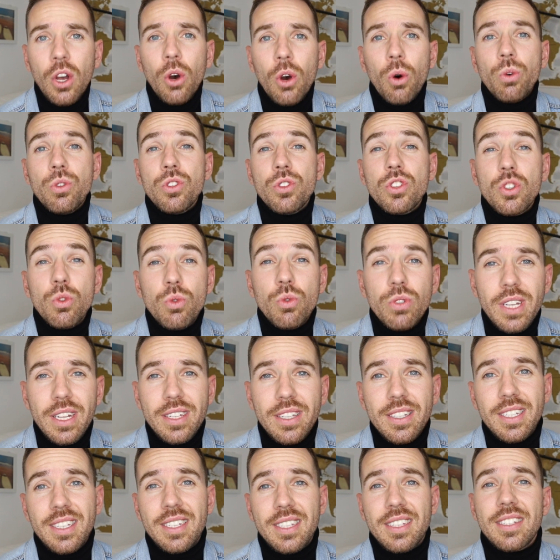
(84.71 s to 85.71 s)
Und
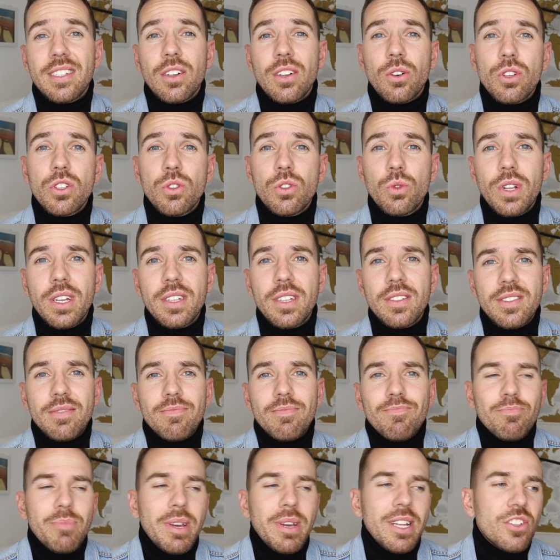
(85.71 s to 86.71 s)
zusätzlich ist es auch so, dass
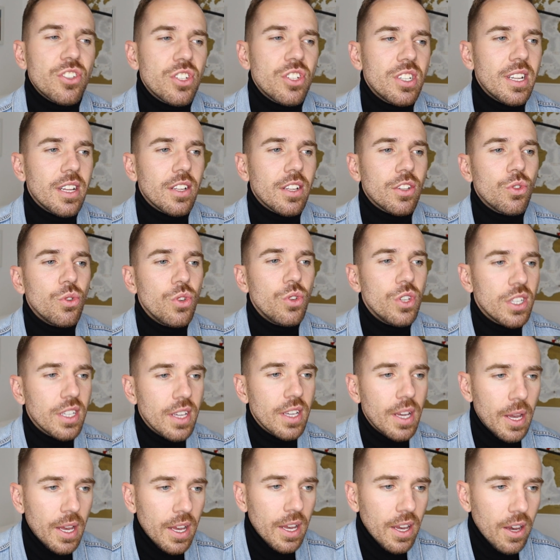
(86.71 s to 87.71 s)
Menschen natürlich
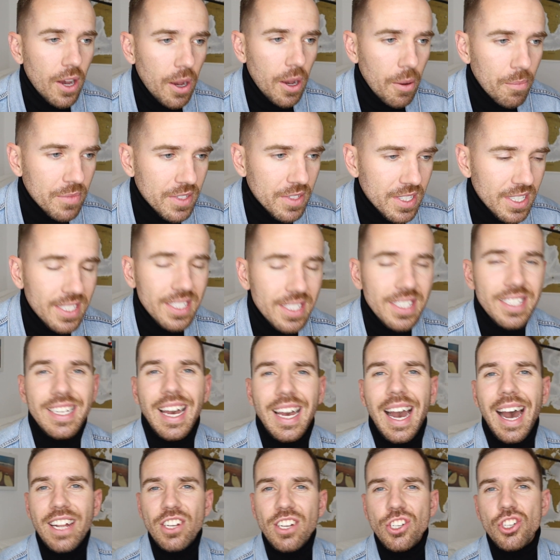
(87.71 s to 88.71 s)
ähm, sich nicht
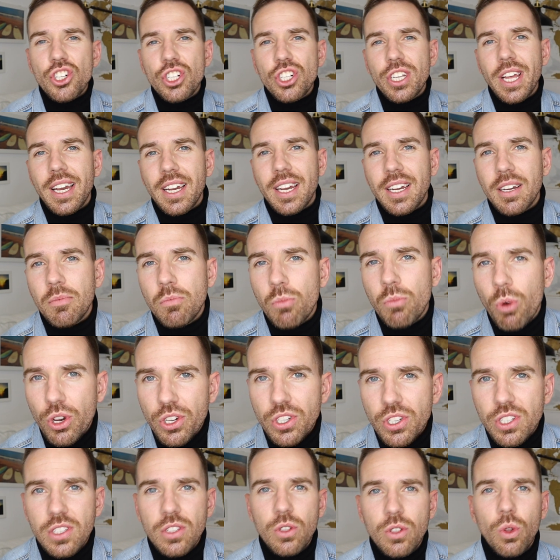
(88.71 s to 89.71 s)
anstecken
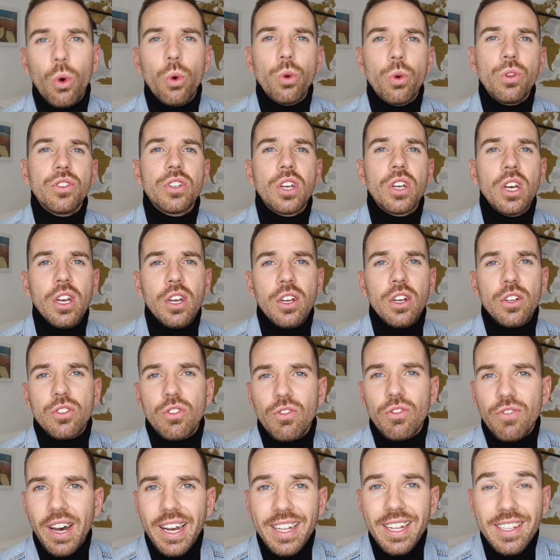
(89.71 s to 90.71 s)
möchten und
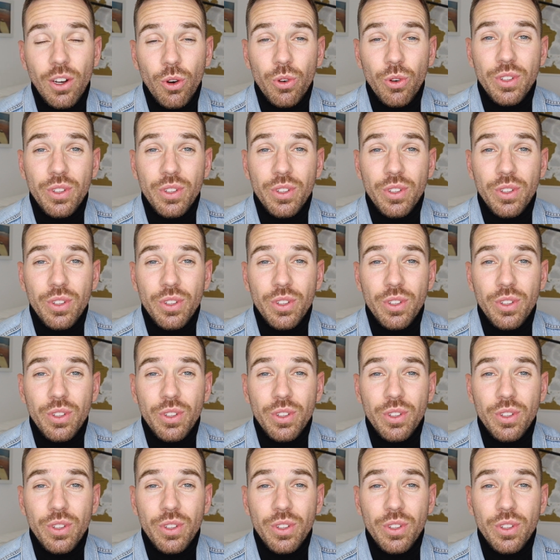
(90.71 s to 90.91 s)
so weiter.